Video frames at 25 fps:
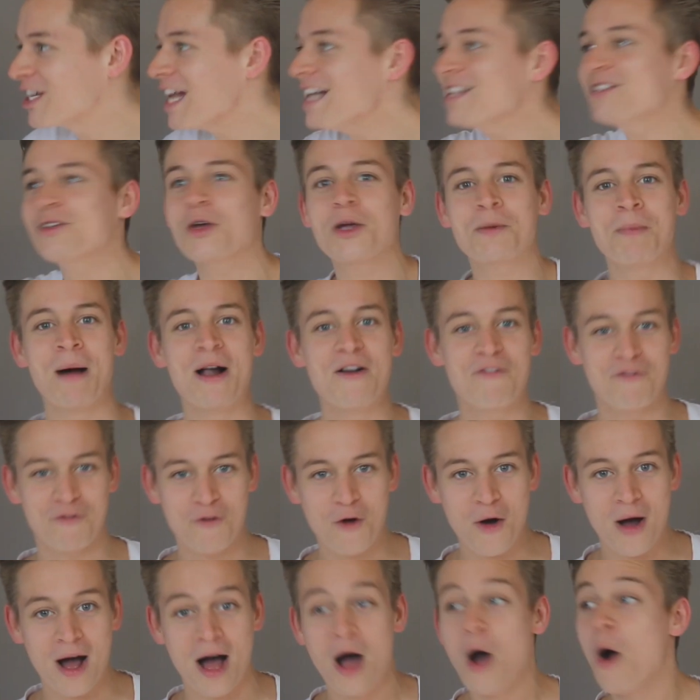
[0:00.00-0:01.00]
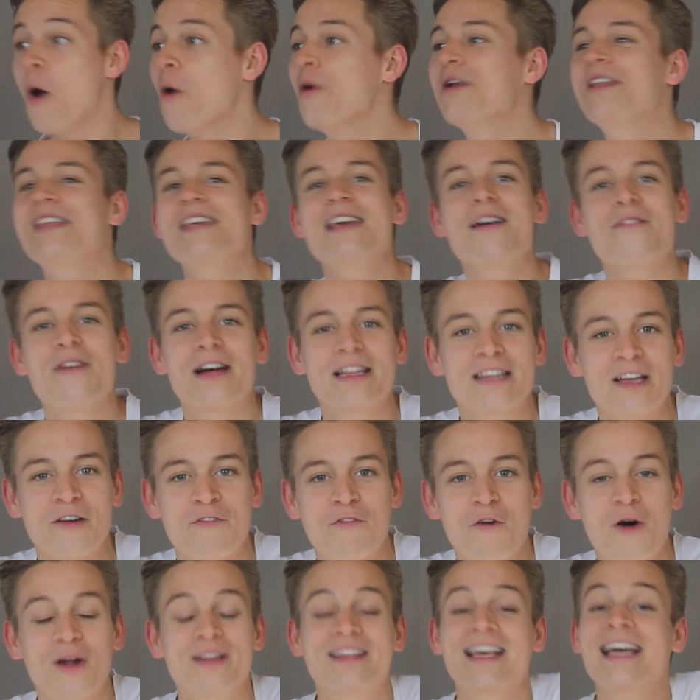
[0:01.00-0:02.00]
Stellt's euch mal vor. Und ihr wart
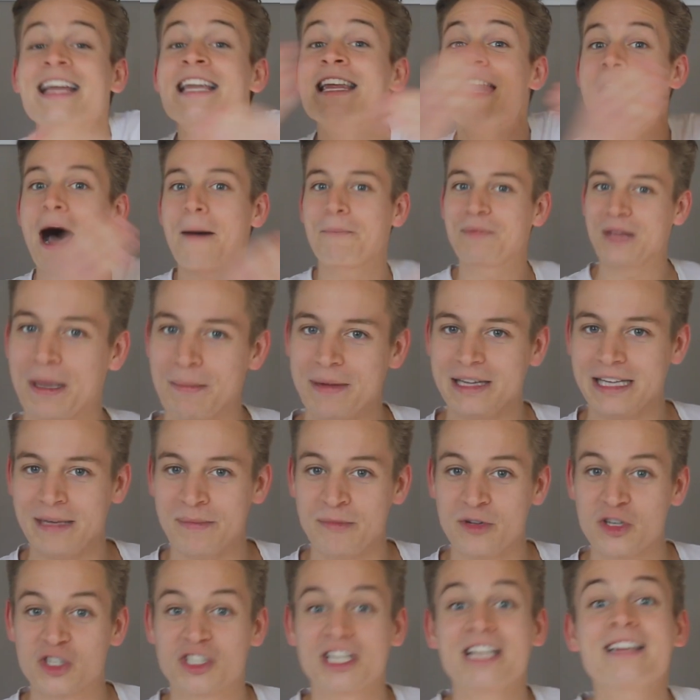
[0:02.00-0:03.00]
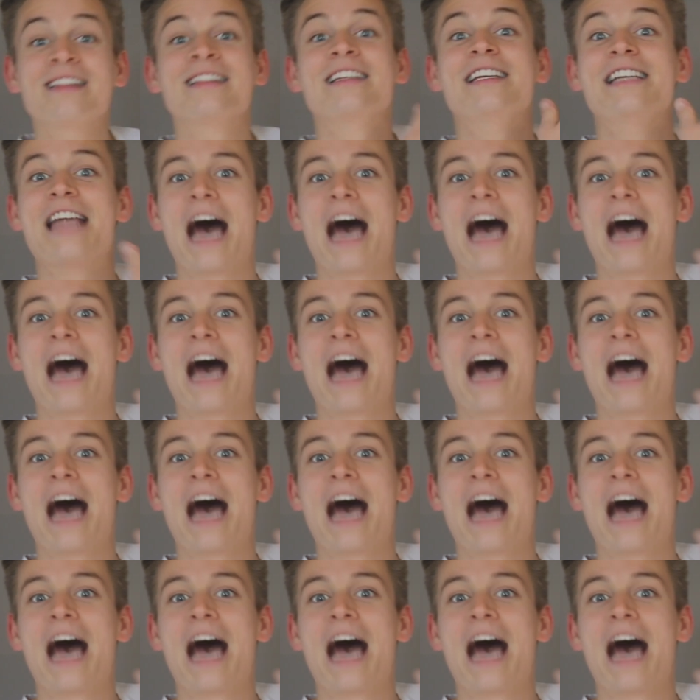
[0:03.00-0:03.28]
davor drinnen, habt ihr mit ihm gestritten.